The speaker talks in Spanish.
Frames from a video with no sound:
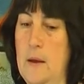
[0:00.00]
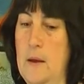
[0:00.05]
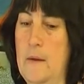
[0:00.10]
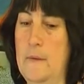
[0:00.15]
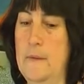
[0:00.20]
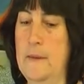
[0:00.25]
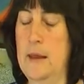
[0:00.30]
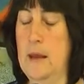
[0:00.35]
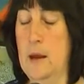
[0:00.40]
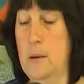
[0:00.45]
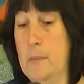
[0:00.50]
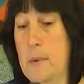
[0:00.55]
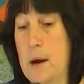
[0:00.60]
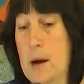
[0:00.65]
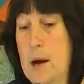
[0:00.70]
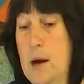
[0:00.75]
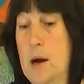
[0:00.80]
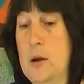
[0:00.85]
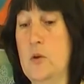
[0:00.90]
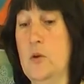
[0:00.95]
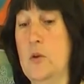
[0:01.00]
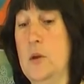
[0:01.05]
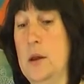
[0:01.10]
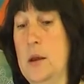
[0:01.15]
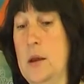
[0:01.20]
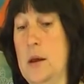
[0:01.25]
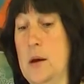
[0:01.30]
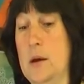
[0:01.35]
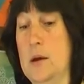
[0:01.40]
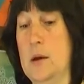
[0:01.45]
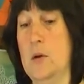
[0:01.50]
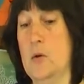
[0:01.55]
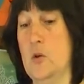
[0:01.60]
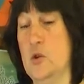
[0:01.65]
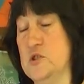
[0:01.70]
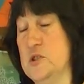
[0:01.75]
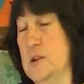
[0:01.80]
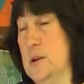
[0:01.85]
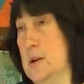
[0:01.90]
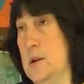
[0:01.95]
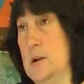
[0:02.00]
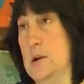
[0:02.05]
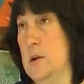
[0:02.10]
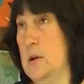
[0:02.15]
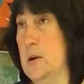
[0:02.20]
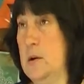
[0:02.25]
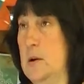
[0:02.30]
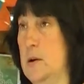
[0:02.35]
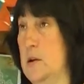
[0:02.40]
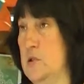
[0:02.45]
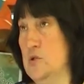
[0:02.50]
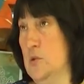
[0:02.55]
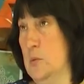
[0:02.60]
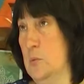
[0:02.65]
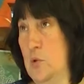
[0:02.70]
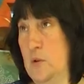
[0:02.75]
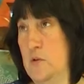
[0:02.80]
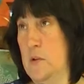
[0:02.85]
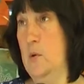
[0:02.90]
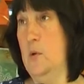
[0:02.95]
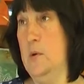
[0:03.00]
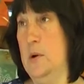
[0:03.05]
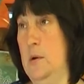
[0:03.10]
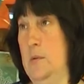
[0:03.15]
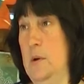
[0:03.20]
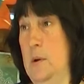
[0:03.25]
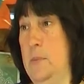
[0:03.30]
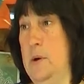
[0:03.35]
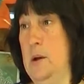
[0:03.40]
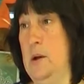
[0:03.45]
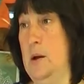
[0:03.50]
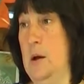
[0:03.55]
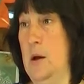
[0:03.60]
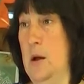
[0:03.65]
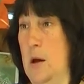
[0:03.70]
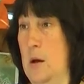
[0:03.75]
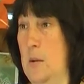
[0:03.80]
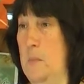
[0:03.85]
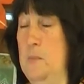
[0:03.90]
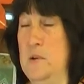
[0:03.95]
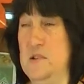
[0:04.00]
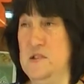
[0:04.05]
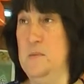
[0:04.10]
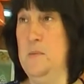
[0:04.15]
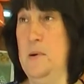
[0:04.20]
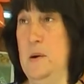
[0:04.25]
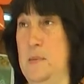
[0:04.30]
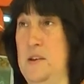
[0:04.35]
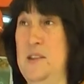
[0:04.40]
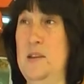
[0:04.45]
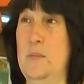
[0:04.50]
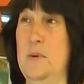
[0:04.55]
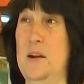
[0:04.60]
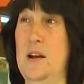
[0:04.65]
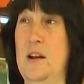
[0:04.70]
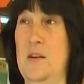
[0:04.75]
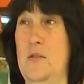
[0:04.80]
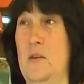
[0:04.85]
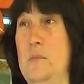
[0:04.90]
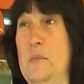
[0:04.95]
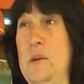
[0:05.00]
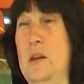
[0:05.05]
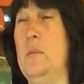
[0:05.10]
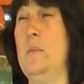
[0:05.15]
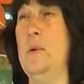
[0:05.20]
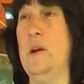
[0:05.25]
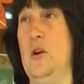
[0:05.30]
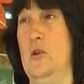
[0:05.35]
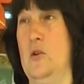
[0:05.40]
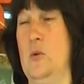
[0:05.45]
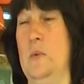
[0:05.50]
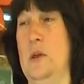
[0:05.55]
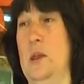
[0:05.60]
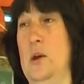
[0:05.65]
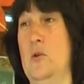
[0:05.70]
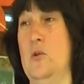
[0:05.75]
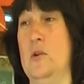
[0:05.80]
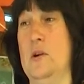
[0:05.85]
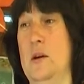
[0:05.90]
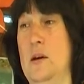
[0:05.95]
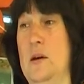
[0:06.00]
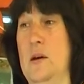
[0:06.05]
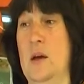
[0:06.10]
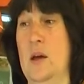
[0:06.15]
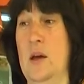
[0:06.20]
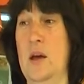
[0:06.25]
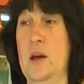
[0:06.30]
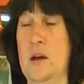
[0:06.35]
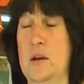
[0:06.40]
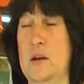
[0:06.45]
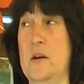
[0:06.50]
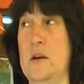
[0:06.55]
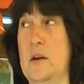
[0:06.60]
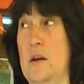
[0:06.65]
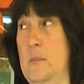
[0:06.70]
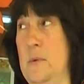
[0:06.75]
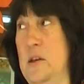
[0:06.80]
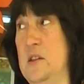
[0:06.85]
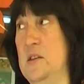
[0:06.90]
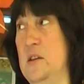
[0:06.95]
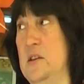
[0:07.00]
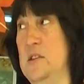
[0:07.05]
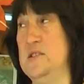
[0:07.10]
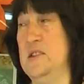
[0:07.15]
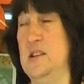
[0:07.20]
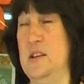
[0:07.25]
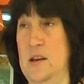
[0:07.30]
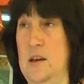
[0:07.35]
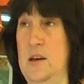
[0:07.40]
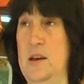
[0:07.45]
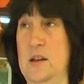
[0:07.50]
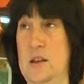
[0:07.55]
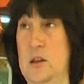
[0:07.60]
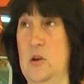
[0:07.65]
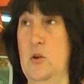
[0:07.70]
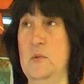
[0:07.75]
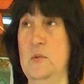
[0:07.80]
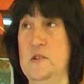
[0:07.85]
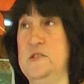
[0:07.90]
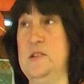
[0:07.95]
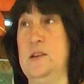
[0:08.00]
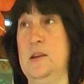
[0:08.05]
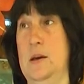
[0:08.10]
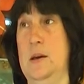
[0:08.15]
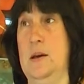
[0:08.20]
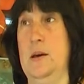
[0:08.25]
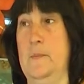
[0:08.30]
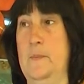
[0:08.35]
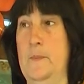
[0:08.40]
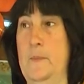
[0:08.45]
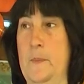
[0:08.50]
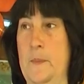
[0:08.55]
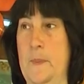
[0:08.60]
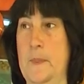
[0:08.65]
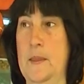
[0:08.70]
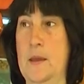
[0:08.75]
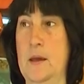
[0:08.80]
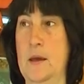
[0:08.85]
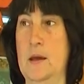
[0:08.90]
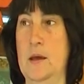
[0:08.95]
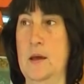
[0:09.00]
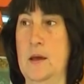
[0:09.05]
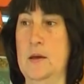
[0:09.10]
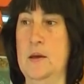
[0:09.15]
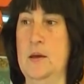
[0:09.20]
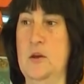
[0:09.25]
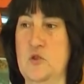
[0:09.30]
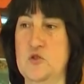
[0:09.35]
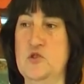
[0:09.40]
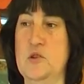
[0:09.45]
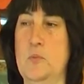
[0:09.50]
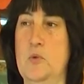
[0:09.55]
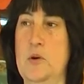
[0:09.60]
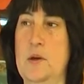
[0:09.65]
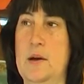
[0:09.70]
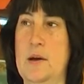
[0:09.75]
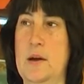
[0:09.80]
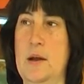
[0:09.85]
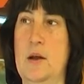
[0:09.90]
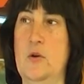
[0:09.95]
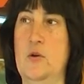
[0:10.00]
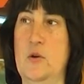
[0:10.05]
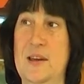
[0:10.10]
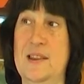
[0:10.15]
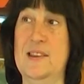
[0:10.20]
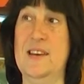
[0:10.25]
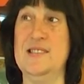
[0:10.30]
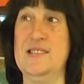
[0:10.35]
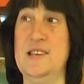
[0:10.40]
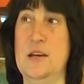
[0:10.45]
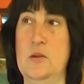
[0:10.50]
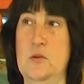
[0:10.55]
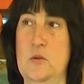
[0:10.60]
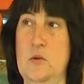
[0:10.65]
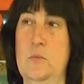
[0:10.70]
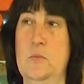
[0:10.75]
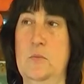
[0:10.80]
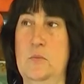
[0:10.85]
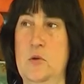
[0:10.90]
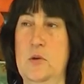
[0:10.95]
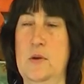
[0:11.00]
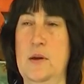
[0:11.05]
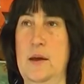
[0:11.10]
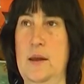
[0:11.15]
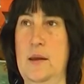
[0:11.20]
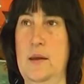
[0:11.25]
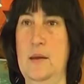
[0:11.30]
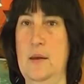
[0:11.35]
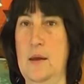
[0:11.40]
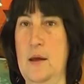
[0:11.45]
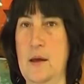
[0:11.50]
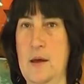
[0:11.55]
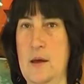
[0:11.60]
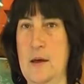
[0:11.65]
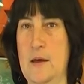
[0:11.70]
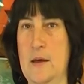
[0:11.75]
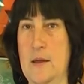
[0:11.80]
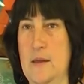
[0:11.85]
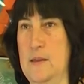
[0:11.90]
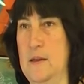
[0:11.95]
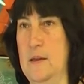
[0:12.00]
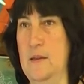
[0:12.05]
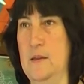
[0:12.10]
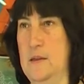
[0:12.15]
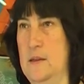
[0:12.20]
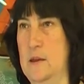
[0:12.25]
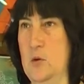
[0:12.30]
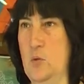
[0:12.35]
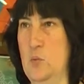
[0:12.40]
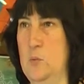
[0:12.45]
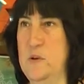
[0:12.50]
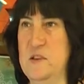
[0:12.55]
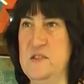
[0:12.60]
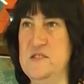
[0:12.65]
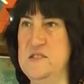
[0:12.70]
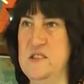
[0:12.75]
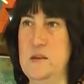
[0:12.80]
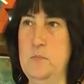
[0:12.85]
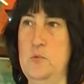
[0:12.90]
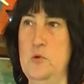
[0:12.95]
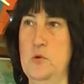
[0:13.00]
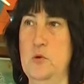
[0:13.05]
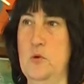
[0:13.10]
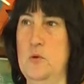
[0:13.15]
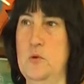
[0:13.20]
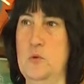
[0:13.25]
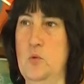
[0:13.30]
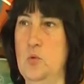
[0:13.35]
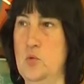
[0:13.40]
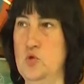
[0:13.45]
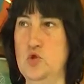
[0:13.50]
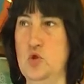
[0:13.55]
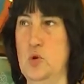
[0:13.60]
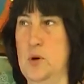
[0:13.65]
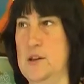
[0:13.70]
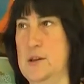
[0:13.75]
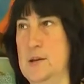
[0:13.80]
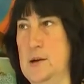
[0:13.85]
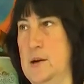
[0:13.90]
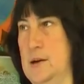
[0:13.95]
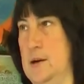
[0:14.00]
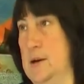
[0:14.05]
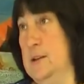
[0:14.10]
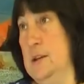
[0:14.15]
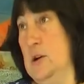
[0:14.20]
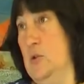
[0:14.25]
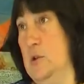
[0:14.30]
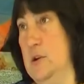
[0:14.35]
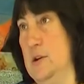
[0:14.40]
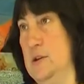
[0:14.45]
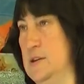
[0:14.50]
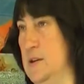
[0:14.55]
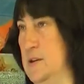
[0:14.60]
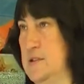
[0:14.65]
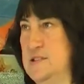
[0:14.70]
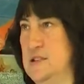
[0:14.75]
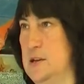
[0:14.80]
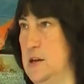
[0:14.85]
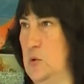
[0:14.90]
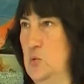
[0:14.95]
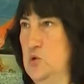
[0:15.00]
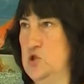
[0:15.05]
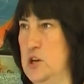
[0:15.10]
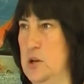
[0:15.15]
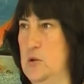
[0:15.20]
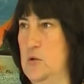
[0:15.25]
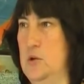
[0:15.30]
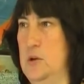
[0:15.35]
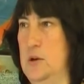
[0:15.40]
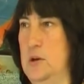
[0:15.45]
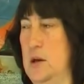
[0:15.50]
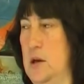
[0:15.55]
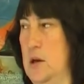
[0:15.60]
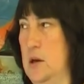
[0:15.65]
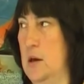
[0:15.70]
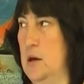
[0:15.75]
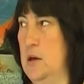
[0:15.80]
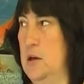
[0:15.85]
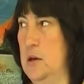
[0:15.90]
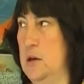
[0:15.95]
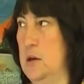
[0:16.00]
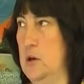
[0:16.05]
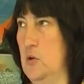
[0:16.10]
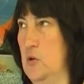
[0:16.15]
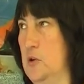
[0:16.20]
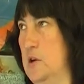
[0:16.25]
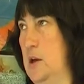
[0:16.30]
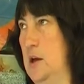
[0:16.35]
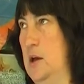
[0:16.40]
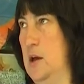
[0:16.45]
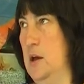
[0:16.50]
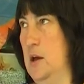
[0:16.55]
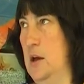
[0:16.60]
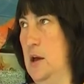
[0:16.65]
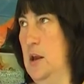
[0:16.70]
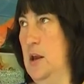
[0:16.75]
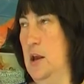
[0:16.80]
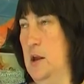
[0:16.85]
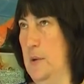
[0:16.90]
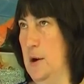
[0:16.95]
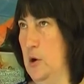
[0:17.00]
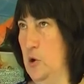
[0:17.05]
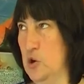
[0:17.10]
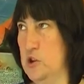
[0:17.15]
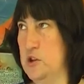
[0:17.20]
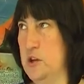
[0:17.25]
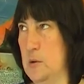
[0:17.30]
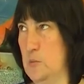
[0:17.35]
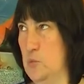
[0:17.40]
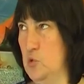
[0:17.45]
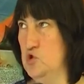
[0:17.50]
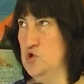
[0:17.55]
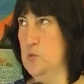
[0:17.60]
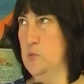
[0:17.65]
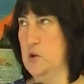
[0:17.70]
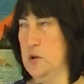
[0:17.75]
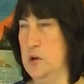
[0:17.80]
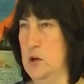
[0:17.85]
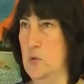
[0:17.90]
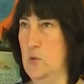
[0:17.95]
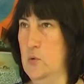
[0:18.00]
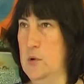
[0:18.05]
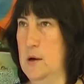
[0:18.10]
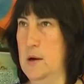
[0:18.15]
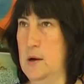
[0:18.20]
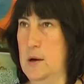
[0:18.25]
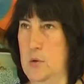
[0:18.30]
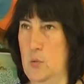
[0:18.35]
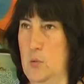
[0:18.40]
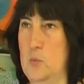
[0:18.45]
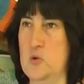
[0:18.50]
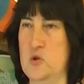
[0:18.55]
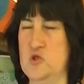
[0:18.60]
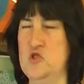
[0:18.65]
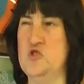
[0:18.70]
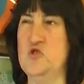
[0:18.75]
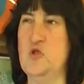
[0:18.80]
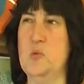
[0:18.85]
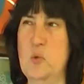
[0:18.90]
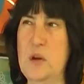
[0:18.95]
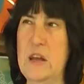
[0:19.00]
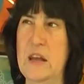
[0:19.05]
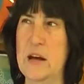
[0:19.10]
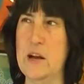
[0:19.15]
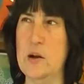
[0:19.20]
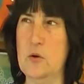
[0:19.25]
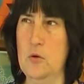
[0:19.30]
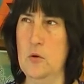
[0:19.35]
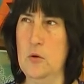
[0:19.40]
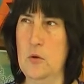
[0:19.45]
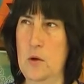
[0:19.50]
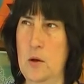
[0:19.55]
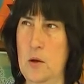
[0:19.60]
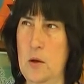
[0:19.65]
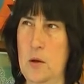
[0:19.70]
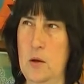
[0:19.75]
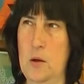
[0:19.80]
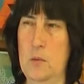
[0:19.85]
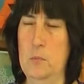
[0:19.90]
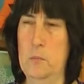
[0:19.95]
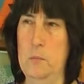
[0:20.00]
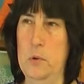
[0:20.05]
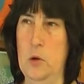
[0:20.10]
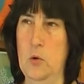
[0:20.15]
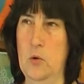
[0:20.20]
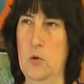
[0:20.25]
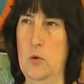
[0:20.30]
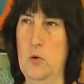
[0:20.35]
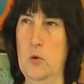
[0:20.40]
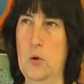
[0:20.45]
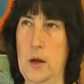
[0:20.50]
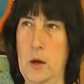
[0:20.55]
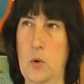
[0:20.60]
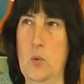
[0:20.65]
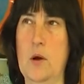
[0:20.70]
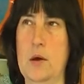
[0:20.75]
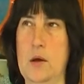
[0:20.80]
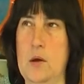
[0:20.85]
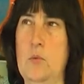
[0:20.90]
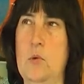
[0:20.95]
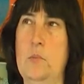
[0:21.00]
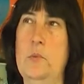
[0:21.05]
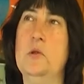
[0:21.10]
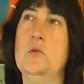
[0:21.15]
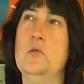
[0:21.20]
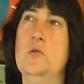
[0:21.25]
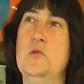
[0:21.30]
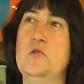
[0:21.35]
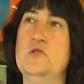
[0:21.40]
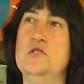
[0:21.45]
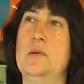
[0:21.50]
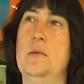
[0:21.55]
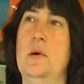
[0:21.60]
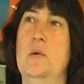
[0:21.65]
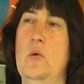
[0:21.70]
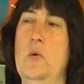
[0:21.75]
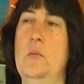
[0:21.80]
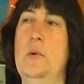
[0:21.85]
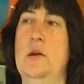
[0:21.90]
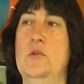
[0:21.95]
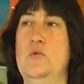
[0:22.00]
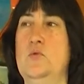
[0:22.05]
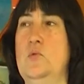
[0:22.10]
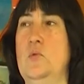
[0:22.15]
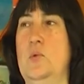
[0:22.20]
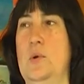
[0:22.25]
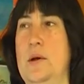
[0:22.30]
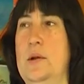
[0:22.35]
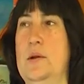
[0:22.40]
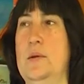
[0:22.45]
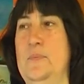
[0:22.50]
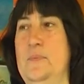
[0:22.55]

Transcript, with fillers: las manos, de las cosas que son muy favorables para, principalmente para la familia y para los médicos que, realmente dicen e-, este sí que, que no se puede creer lo que está haciendo, porque él de, un principio luchó hasta, hasta ahora, está, sigue luchando y, y, creo que le va a costar mucho porque es un proceso muy largo, pero en cualquier momento ya va a volver a su lugar.